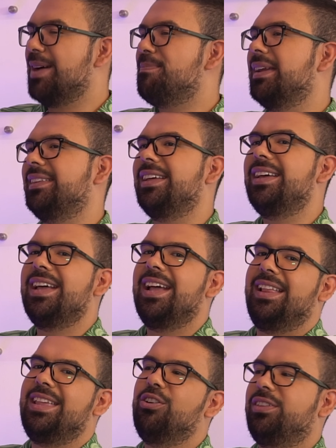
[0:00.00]
Es que aparte,
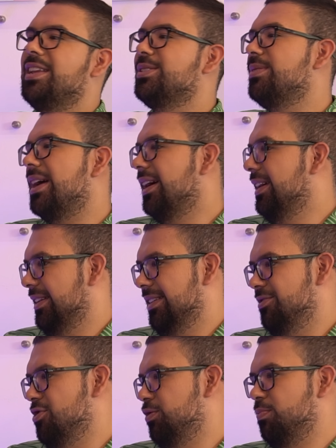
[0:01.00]
digo, tienes un ángel.
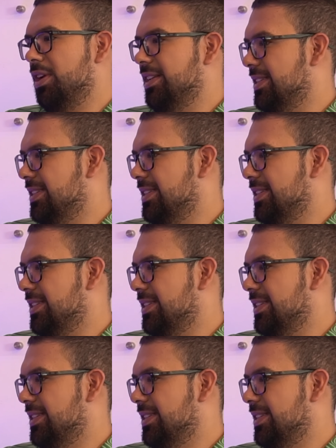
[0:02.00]
No es porque